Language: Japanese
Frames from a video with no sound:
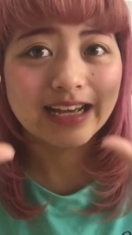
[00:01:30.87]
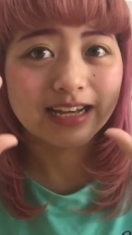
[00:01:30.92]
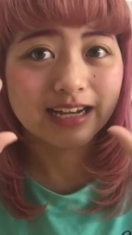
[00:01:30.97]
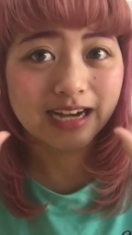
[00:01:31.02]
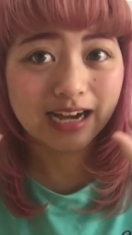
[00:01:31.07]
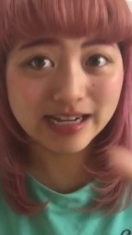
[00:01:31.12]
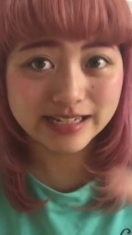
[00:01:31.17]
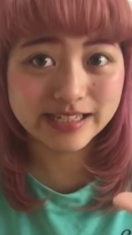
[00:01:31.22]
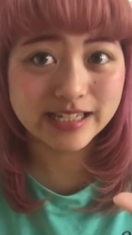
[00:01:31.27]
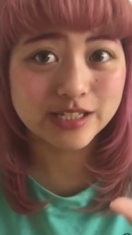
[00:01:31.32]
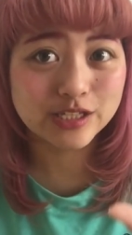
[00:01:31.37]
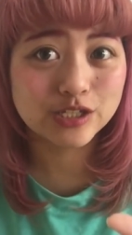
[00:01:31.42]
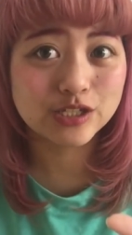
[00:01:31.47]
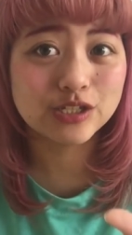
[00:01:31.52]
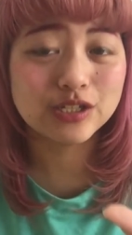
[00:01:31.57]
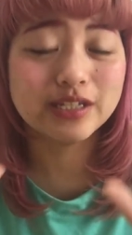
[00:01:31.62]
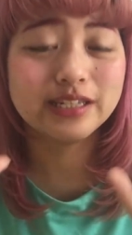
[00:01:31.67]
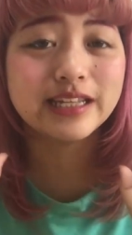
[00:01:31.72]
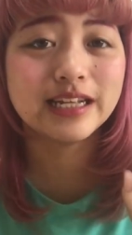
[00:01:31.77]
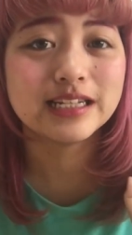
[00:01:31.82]
開
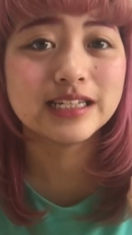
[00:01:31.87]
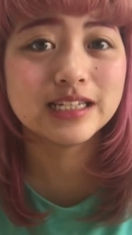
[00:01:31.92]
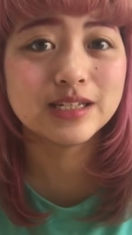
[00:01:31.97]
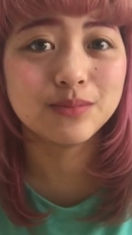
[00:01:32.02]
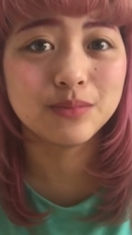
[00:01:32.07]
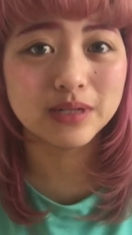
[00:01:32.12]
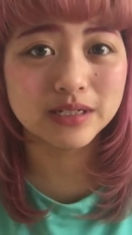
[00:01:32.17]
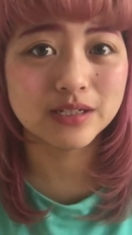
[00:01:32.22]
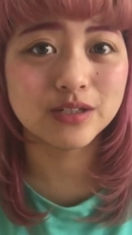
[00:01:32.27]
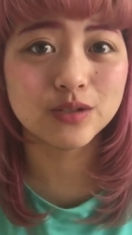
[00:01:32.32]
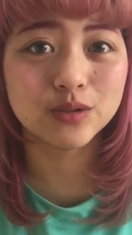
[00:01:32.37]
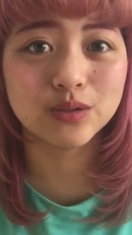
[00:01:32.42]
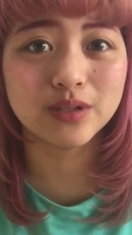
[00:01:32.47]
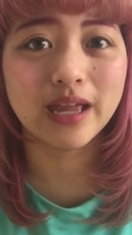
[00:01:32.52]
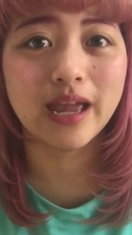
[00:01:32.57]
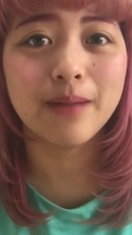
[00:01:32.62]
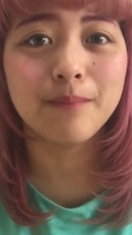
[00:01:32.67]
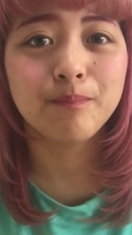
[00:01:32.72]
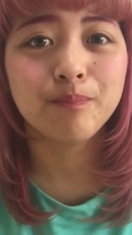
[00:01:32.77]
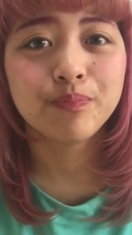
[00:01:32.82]
設いたしますの
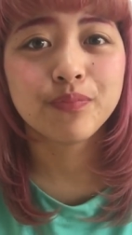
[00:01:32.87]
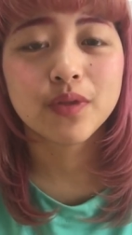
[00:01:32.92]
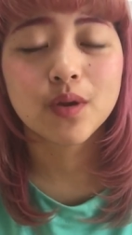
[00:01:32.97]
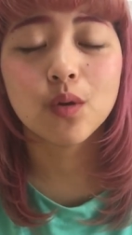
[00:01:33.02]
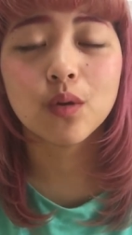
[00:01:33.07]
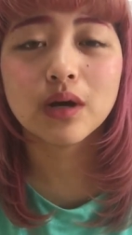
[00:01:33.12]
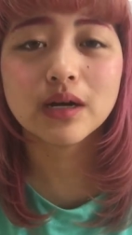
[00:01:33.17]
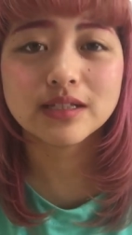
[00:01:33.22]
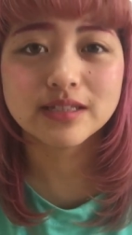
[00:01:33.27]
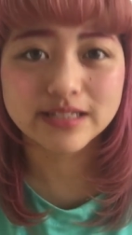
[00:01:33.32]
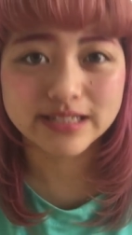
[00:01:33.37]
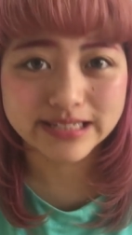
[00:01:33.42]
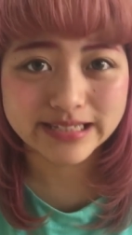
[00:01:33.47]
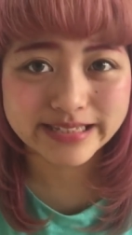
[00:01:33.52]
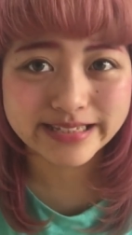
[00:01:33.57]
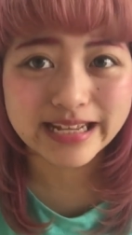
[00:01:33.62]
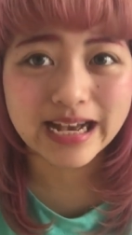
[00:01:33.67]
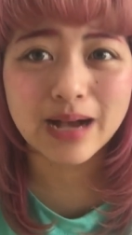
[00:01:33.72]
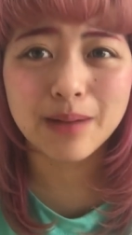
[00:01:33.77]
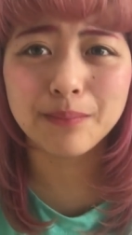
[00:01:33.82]
で、5月5
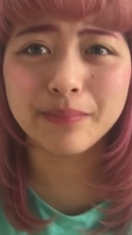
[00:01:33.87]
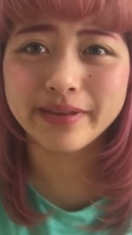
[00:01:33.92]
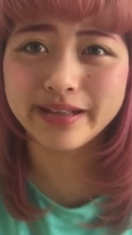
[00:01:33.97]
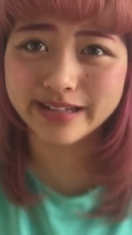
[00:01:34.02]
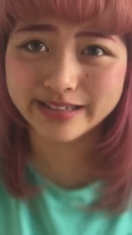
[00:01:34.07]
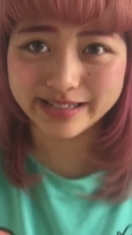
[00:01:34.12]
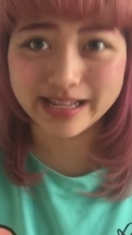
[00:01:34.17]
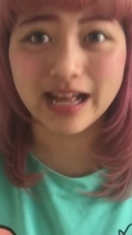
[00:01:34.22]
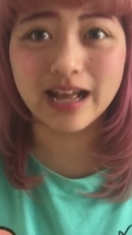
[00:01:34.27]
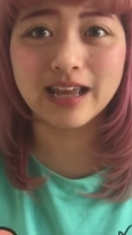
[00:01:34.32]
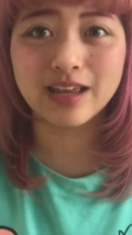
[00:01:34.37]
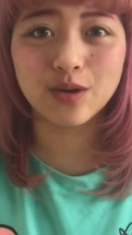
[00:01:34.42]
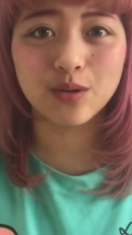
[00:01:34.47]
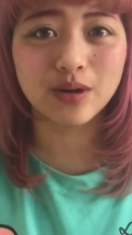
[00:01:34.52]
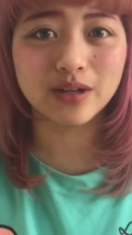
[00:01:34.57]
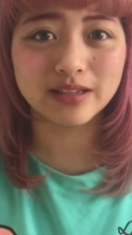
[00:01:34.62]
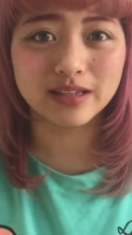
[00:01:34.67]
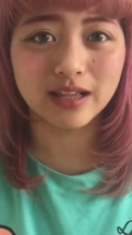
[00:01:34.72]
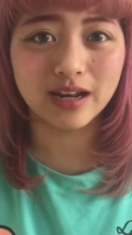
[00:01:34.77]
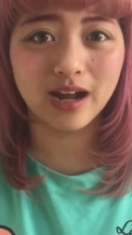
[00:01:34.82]
日皆さんよ
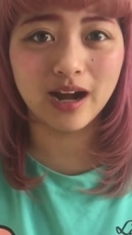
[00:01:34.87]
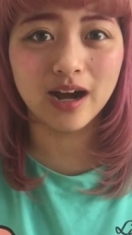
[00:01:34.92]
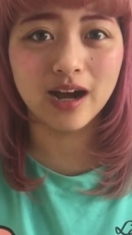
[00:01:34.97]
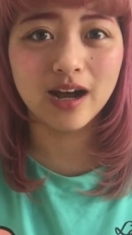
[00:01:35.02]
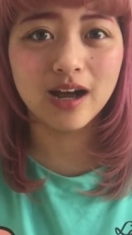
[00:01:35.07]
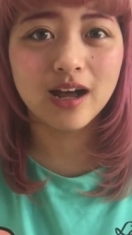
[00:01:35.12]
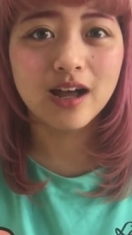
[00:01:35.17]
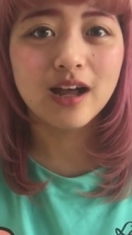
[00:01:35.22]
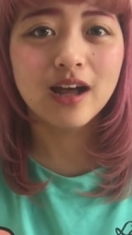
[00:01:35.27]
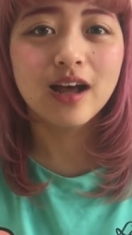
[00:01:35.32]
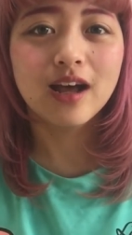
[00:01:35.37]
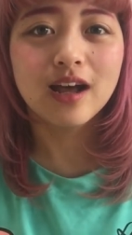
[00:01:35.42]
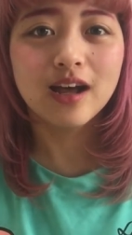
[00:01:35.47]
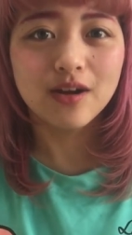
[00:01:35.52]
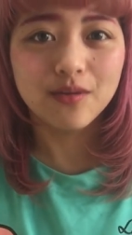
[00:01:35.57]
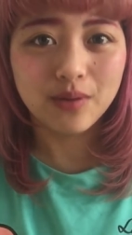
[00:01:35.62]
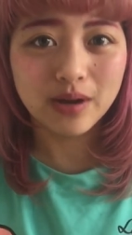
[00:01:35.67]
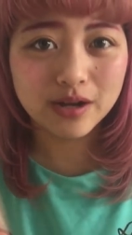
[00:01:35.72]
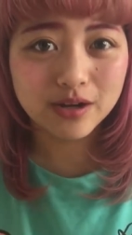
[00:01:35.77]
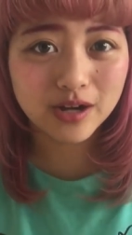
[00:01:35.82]
かったら
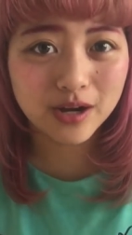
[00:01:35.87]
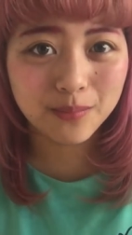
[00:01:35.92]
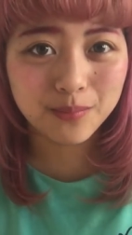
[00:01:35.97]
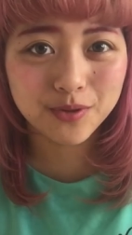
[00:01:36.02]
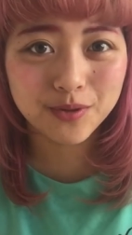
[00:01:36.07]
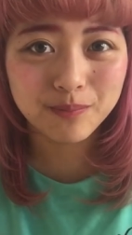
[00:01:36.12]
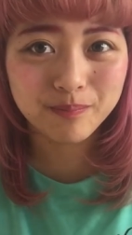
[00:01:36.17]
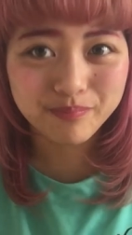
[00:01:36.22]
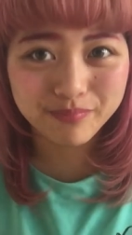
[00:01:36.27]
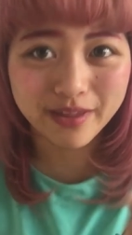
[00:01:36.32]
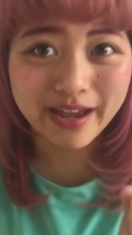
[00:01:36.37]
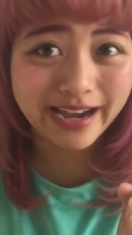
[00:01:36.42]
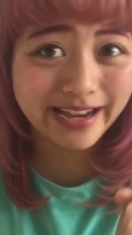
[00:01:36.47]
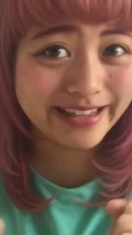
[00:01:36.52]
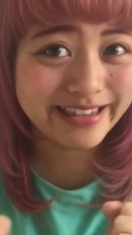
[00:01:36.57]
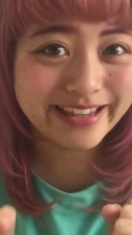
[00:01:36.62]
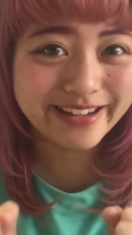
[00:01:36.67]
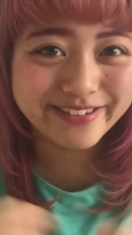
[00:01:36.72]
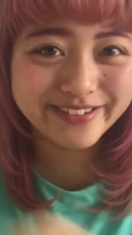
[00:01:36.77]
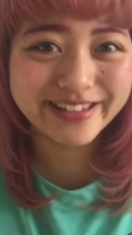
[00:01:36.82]
ファンクラブ
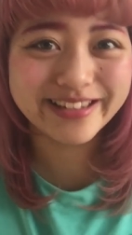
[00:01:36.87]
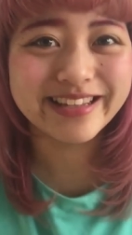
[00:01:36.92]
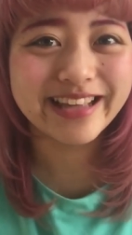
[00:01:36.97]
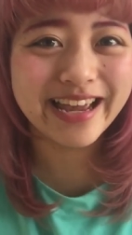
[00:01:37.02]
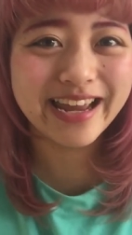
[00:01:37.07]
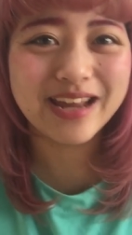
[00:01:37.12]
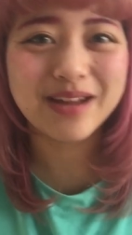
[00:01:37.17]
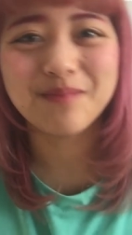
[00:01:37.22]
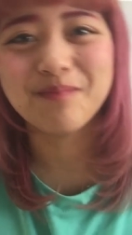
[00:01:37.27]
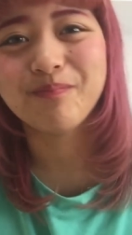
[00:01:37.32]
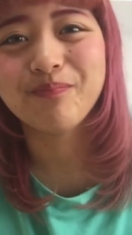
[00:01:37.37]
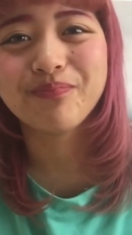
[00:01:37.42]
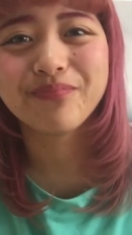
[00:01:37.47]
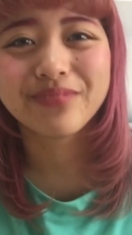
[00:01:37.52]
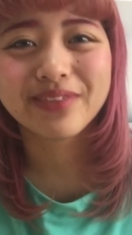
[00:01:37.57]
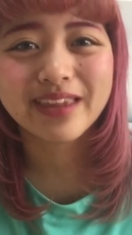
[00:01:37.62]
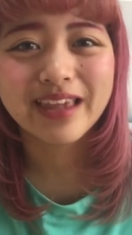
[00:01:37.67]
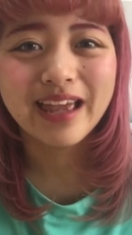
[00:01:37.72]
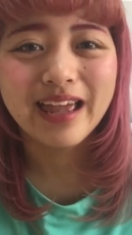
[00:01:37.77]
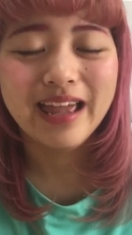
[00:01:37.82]
入ってください。
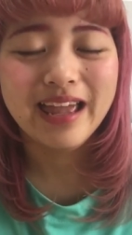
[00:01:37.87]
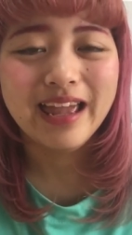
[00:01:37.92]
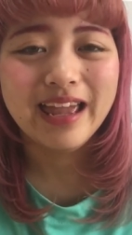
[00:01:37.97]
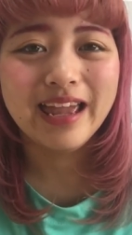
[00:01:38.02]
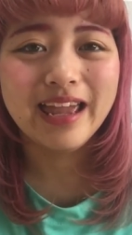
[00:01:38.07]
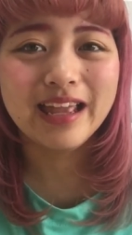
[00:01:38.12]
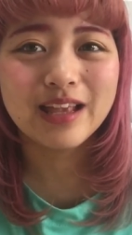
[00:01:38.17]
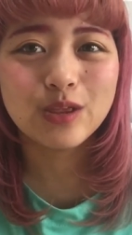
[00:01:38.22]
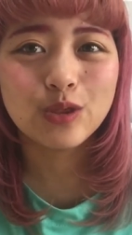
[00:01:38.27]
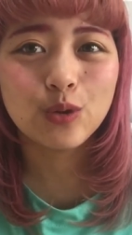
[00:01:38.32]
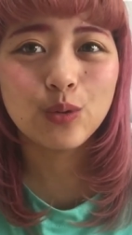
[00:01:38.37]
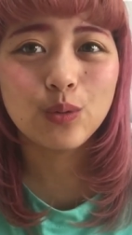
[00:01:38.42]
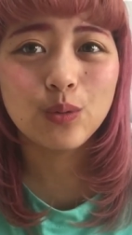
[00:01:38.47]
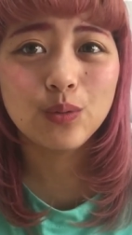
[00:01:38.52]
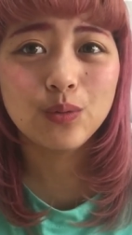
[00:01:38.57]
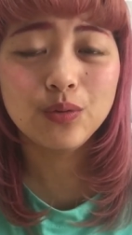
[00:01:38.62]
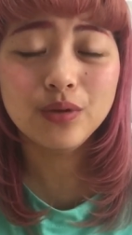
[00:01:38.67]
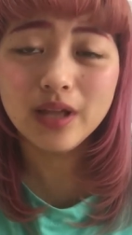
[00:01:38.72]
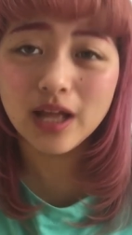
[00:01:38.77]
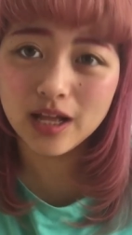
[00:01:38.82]
えっ、ー、
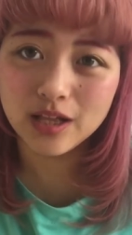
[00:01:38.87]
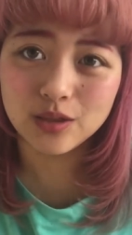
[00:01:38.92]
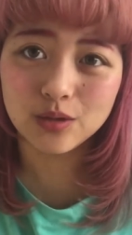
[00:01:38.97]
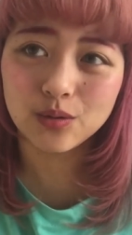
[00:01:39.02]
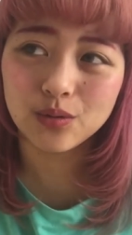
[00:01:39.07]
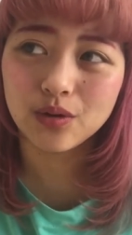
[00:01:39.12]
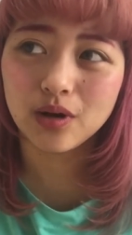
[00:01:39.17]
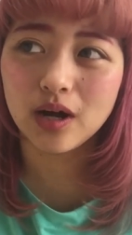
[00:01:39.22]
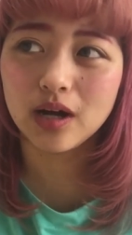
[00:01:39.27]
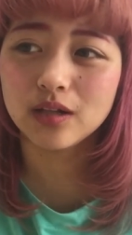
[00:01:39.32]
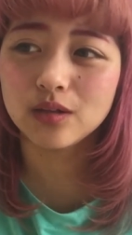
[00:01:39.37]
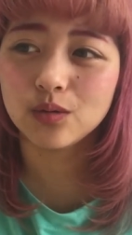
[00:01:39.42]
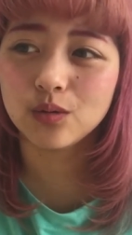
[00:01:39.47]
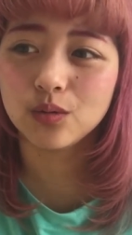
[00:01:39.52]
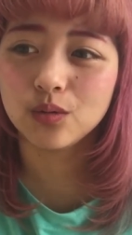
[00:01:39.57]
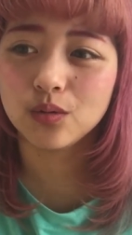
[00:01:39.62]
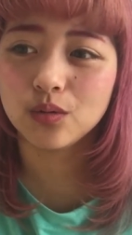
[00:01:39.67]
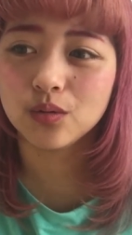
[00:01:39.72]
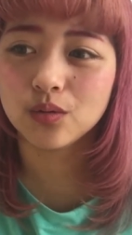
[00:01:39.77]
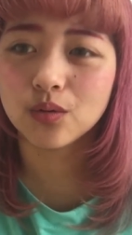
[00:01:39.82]
と、普段のあ
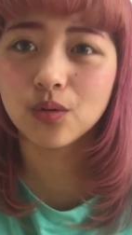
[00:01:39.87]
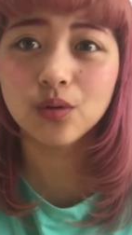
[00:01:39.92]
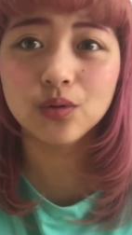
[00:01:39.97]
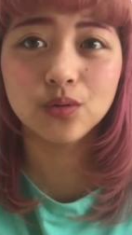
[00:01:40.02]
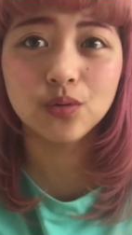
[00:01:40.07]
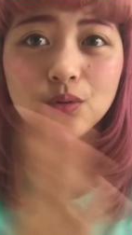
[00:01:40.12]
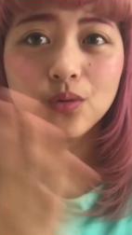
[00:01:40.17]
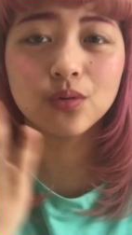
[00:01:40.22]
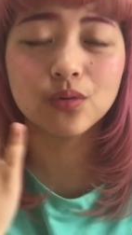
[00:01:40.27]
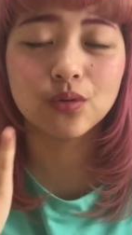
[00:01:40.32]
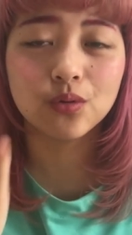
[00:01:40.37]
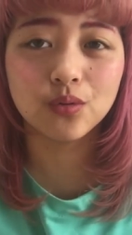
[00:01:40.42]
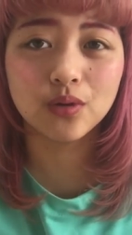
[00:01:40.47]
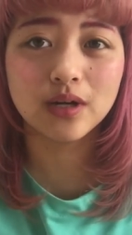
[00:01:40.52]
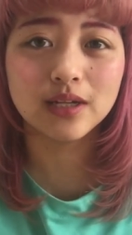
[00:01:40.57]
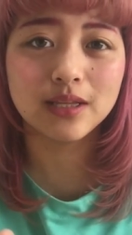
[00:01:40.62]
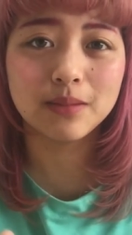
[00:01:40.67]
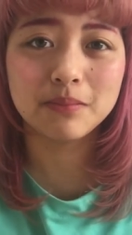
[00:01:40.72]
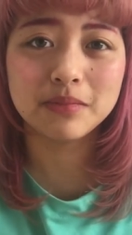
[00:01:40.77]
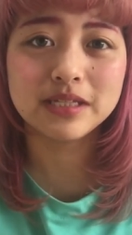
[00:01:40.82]
のー、この動
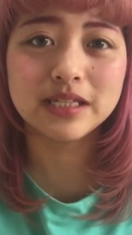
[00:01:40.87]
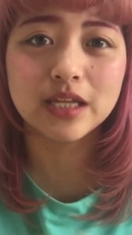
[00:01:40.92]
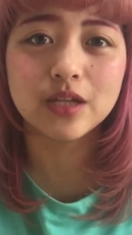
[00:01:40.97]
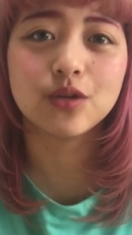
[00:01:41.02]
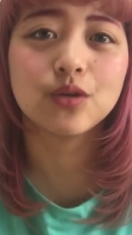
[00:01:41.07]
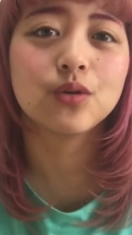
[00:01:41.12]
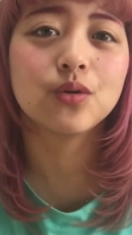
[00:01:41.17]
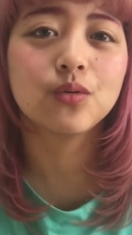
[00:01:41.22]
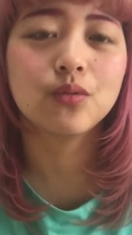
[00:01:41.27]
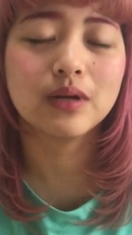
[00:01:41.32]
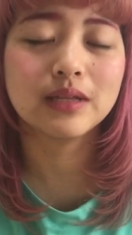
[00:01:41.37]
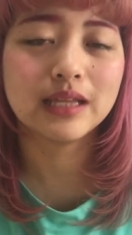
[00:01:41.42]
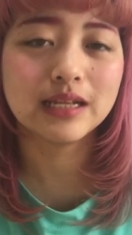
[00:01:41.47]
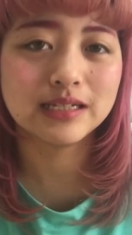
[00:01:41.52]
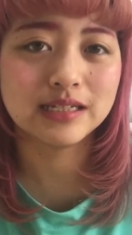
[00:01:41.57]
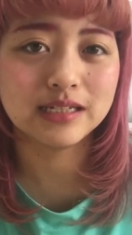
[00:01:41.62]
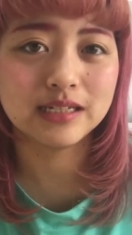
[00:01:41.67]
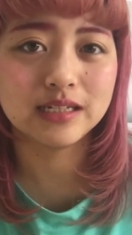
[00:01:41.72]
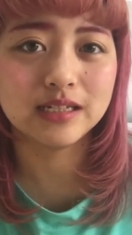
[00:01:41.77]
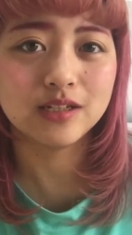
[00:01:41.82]
画で見せる
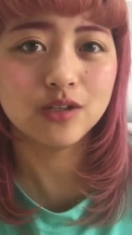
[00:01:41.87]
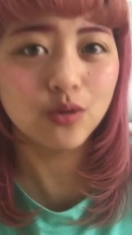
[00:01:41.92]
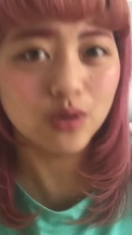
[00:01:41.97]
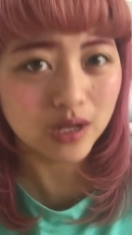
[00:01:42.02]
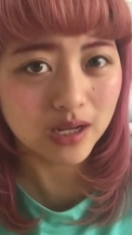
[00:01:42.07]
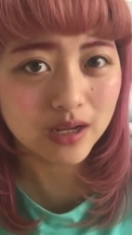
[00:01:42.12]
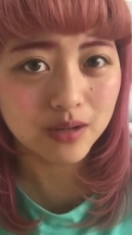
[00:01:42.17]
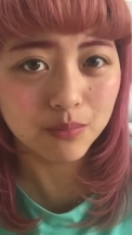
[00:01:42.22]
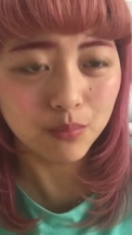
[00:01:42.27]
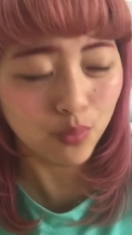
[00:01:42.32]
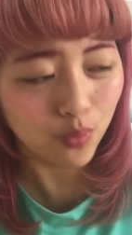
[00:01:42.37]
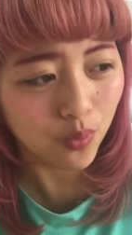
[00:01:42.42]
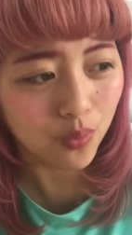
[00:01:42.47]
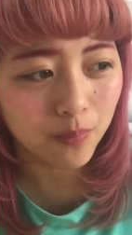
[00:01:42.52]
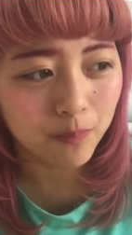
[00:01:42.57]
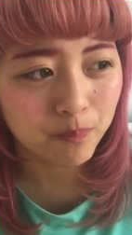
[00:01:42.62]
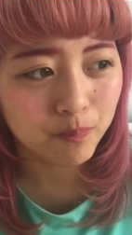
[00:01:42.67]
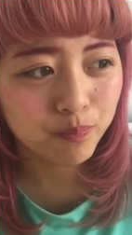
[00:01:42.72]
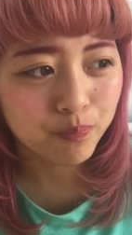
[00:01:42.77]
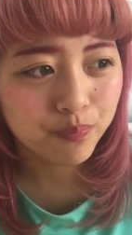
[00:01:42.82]
私よりも、